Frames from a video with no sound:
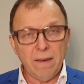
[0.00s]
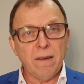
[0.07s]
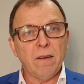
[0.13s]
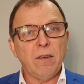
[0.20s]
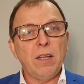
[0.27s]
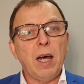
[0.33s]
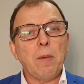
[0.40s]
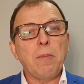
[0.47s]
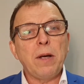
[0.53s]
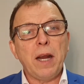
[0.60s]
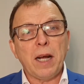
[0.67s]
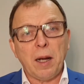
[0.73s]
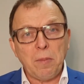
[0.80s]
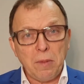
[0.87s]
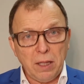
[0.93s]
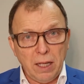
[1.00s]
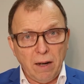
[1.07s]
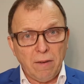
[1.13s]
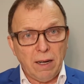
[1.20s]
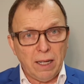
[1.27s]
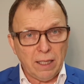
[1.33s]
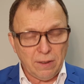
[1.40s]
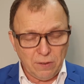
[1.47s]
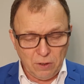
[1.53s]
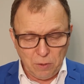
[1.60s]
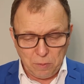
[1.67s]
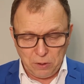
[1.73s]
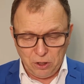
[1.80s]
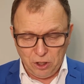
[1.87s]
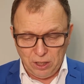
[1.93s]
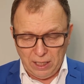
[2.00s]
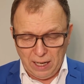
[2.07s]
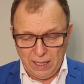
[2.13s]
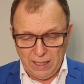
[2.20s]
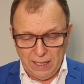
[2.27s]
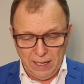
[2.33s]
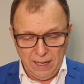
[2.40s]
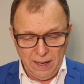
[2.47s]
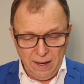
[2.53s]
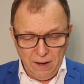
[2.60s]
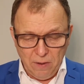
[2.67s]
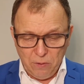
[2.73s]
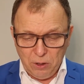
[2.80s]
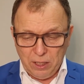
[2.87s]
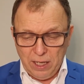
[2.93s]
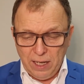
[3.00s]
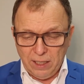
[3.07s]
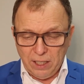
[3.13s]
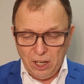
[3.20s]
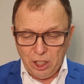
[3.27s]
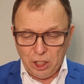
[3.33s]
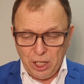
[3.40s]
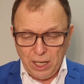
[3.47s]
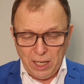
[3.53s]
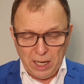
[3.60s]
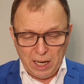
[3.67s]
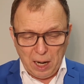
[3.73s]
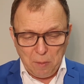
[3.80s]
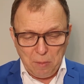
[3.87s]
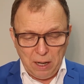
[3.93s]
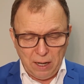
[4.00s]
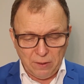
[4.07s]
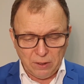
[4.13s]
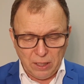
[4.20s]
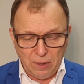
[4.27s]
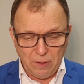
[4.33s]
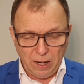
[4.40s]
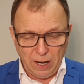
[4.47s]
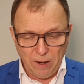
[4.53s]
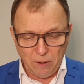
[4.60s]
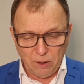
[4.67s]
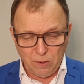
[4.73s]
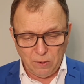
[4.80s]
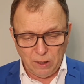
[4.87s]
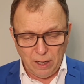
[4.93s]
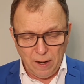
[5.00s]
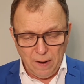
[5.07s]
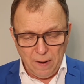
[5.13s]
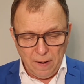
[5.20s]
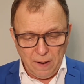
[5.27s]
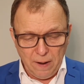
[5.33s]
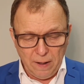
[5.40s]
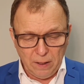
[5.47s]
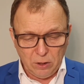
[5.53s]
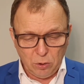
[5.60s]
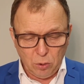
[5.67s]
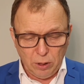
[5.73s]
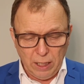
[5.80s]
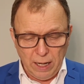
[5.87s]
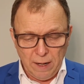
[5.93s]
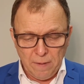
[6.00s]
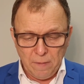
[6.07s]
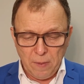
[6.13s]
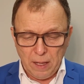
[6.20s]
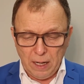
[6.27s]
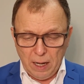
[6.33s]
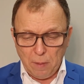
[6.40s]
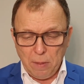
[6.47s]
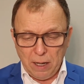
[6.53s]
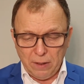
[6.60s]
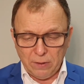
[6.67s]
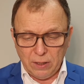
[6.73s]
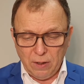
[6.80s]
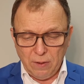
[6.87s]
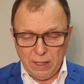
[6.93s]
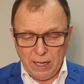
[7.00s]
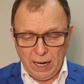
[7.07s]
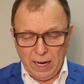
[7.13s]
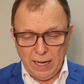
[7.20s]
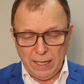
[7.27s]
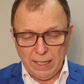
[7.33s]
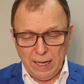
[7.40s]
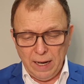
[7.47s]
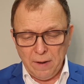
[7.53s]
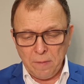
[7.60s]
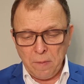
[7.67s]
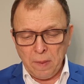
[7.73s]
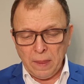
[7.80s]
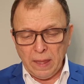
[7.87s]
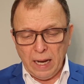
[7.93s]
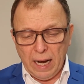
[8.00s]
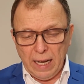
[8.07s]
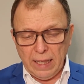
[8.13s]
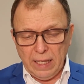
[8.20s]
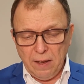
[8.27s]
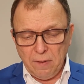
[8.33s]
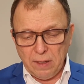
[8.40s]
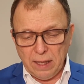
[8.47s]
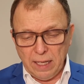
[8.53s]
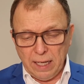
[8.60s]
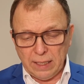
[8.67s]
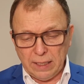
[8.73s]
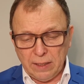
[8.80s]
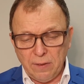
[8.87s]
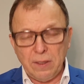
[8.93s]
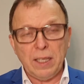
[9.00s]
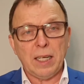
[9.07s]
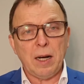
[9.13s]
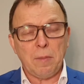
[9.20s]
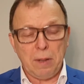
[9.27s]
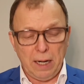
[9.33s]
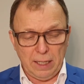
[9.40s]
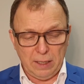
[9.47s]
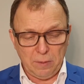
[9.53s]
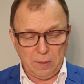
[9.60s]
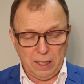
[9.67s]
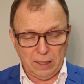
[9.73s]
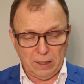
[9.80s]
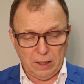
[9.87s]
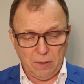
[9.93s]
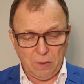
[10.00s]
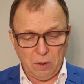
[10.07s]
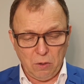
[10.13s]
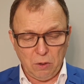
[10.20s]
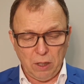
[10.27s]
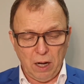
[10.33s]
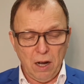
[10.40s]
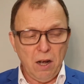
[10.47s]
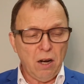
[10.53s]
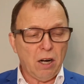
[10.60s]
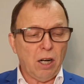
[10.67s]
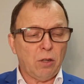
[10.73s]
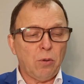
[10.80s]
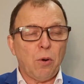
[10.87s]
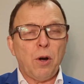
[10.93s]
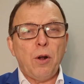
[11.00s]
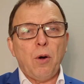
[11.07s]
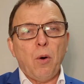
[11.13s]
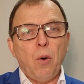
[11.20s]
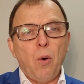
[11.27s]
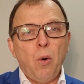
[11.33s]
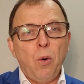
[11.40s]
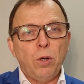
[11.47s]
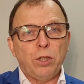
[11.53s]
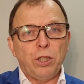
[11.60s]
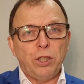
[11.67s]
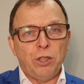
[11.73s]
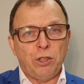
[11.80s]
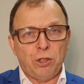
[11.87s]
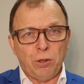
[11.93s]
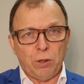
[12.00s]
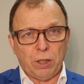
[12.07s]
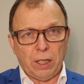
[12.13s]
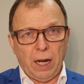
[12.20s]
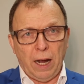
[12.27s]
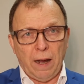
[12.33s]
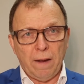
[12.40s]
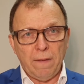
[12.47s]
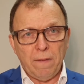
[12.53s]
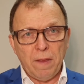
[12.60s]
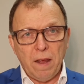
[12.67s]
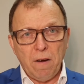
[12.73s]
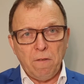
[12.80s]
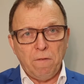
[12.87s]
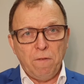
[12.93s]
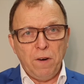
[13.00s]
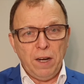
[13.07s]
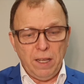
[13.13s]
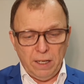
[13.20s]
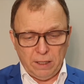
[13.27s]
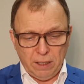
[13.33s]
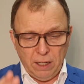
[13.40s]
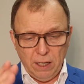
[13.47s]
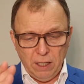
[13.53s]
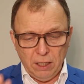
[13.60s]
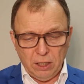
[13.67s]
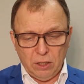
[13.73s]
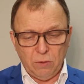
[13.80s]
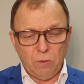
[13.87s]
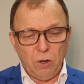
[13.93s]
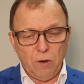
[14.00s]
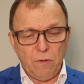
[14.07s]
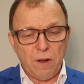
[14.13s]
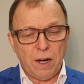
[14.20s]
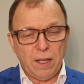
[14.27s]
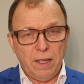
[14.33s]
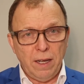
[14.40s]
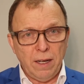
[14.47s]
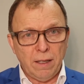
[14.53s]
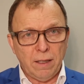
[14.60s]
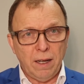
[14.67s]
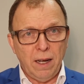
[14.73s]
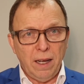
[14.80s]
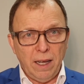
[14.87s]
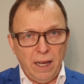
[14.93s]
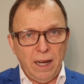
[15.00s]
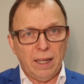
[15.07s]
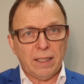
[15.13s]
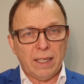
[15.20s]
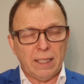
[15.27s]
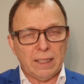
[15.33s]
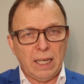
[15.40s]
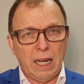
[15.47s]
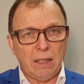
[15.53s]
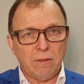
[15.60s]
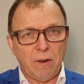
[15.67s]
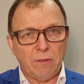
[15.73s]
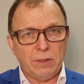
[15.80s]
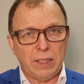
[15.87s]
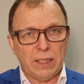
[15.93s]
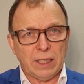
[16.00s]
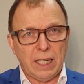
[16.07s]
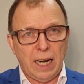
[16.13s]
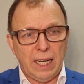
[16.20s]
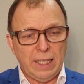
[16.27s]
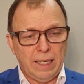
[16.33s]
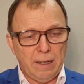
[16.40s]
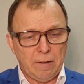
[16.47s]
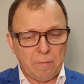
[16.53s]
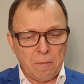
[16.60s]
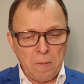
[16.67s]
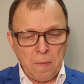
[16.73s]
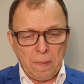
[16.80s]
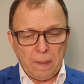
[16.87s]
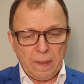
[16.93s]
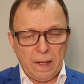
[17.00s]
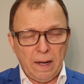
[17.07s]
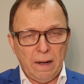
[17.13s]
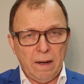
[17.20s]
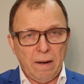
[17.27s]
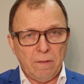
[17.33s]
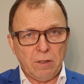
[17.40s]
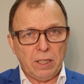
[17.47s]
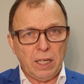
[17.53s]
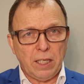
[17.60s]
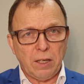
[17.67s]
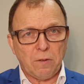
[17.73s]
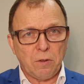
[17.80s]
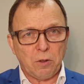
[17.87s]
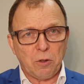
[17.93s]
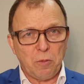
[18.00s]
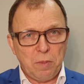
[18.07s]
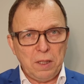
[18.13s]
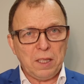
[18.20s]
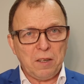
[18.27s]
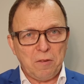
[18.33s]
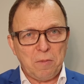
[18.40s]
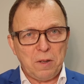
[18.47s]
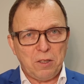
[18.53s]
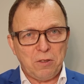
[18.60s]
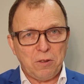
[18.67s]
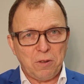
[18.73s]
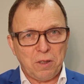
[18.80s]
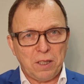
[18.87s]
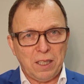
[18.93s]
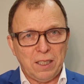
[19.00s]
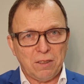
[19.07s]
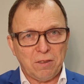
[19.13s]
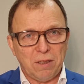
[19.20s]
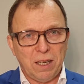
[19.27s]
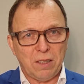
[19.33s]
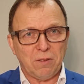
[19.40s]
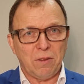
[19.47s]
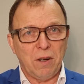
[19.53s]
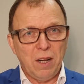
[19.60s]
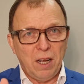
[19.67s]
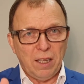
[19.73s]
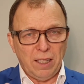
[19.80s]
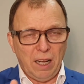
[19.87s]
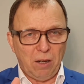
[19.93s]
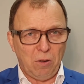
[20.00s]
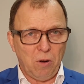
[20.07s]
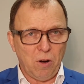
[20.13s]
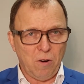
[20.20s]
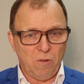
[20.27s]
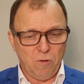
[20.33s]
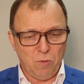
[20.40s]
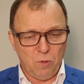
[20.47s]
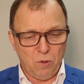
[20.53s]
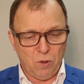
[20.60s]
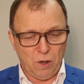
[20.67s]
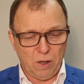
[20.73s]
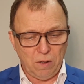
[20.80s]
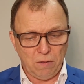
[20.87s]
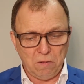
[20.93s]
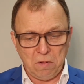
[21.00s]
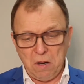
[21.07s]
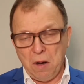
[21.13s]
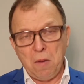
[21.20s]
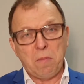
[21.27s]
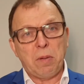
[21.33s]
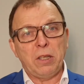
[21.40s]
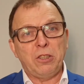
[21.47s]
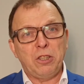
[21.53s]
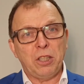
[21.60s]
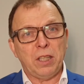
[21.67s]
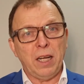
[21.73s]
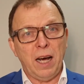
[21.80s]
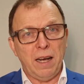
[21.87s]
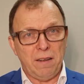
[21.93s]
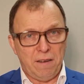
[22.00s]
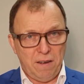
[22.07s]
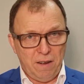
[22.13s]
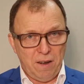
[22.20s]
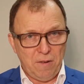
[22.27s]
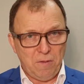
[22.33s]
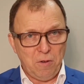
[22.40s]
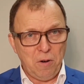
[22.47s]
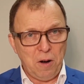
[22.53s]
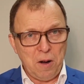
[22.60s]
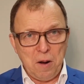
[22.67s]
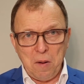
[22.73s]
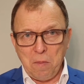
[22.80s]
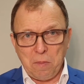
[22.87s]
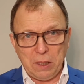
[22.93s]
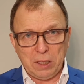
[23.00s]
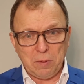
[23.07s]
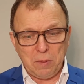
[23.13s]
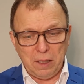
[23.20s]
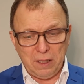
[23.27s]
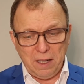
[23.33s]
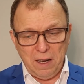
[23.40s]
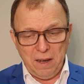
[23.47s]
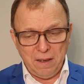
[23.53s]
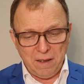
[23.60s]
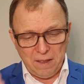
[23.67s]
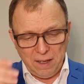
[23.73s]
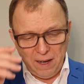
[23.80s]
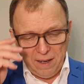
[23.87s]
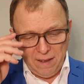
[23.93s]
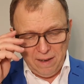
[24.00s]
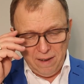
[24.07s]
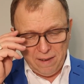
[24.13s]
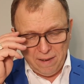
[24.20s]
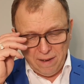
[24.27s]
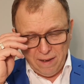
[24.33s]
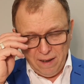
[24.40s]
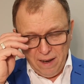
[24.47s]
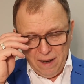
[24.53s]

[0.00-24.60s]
я бы рекомендовал это все почитать, да. Вот есть решение Хабаровского районного э, суда, Хабаровского края, да, от 19 декабря 2017 года, который очень четко вынес свой вердикт и отказал во взыскании э, вот этих вот убытков, причиненных государству, налоговому органу. Почитайте его, посмотрите, найдите.